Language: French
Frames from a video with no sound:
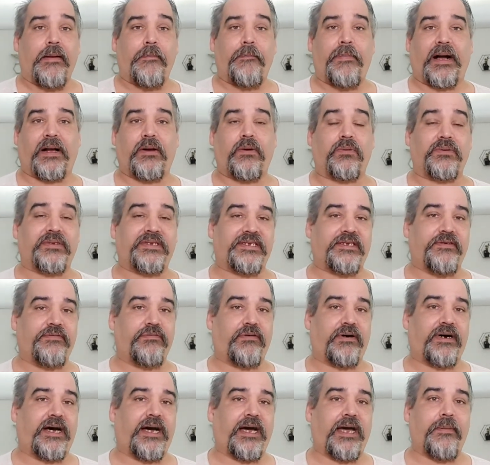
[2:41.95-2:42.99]
Par contre, si
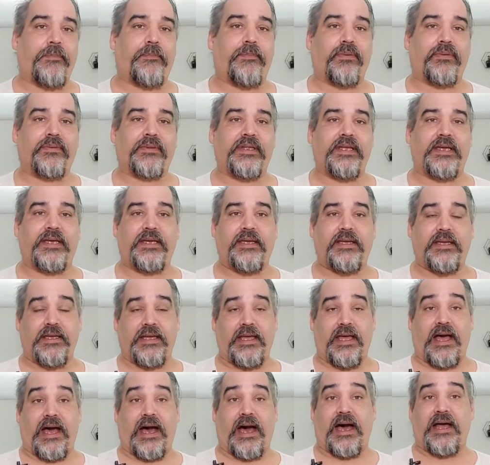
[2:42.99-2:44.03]
vous répondez
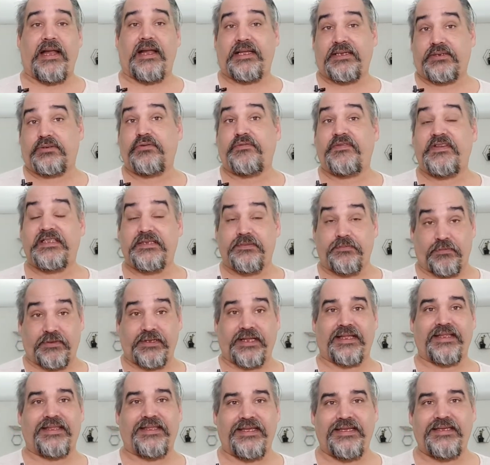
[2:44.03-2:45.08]
à l'assouvissement
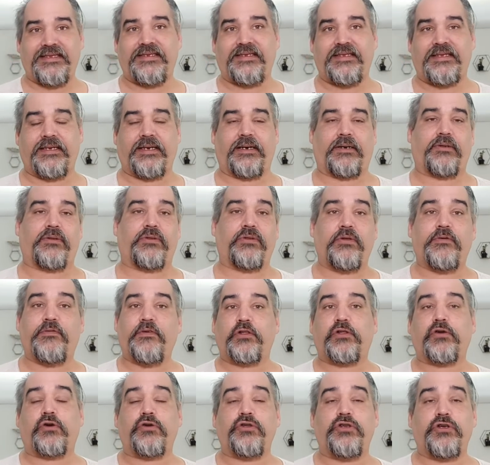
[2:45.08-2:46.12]
d'un désir de
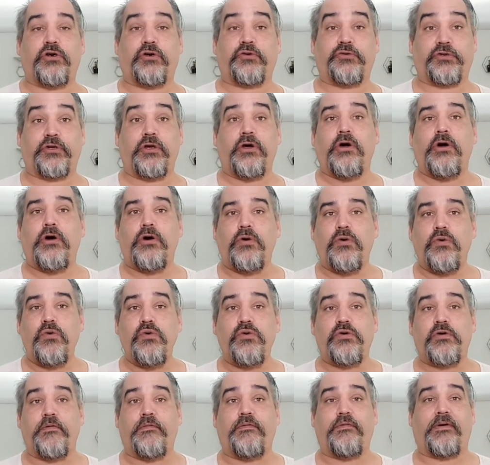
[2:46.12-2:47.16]
votre audience ou
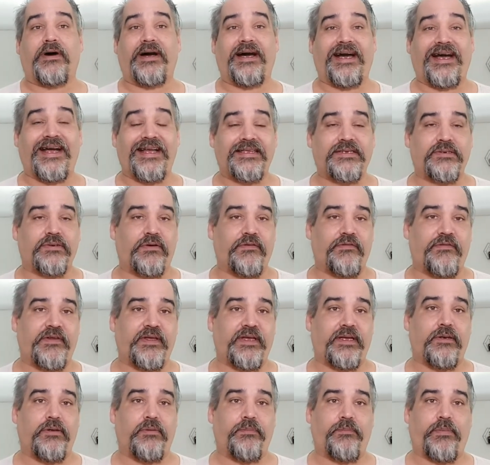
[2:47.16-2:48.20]
que vous
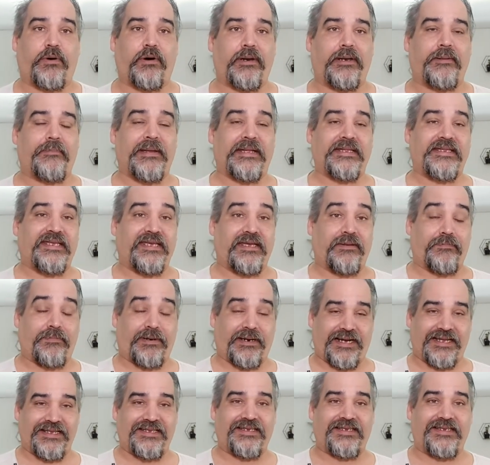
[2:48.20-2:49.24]
résolvez une problématique
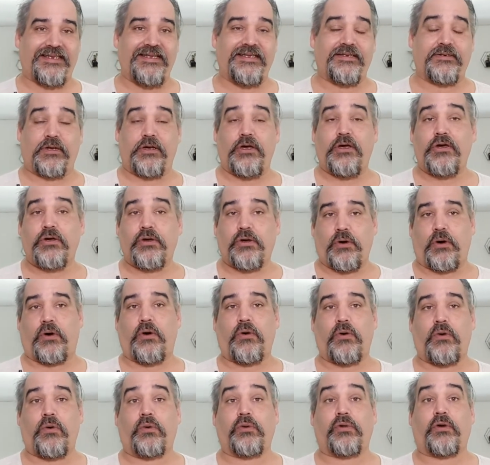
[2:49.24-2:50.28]
précise que
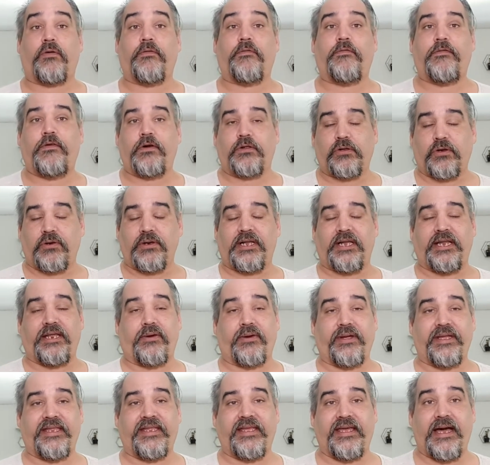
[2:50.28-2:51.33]
rencontre votre
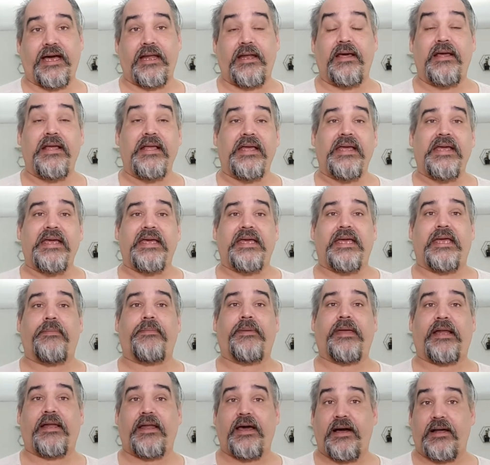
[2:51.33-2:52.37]
client idéal, et eh
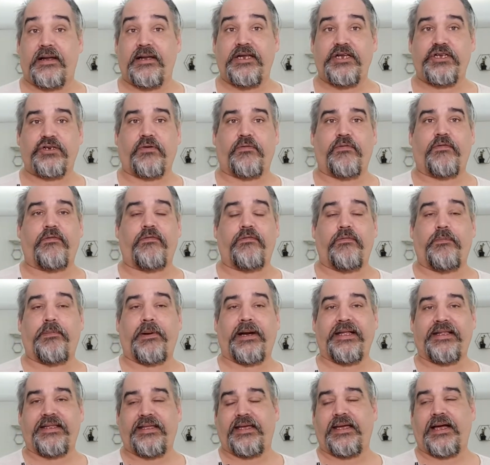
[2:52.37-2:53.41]
bien là, les gens vont vous
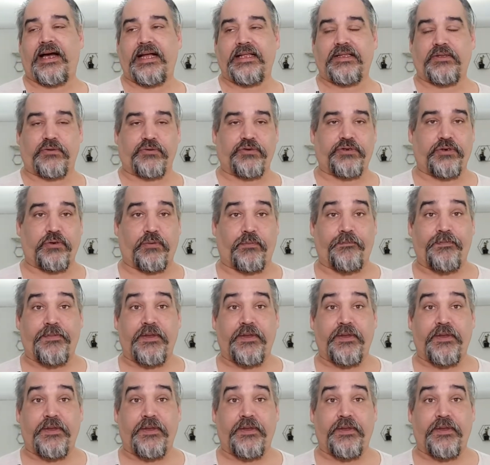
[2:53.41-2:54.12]
prêter attention.